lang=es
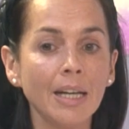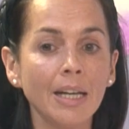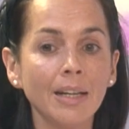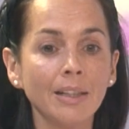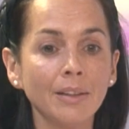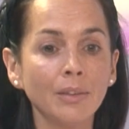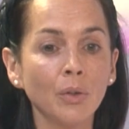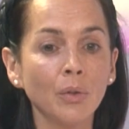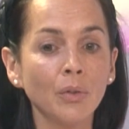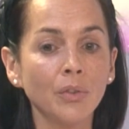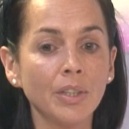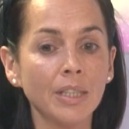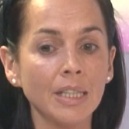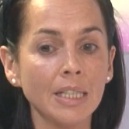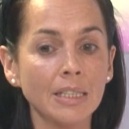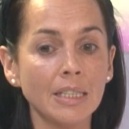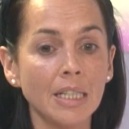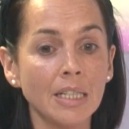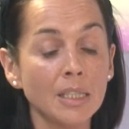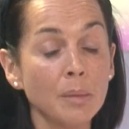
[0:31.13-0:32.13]

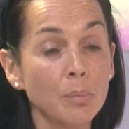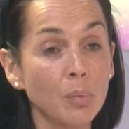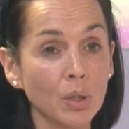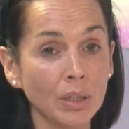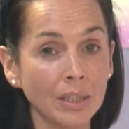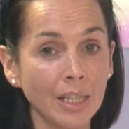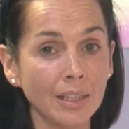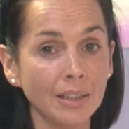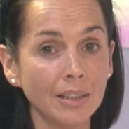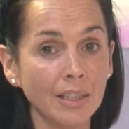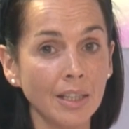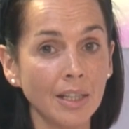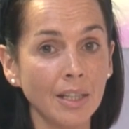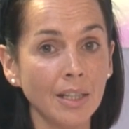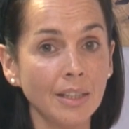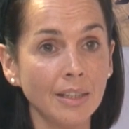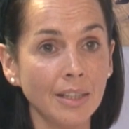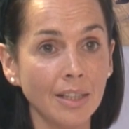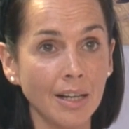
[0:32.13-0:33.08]
Entonces, es importante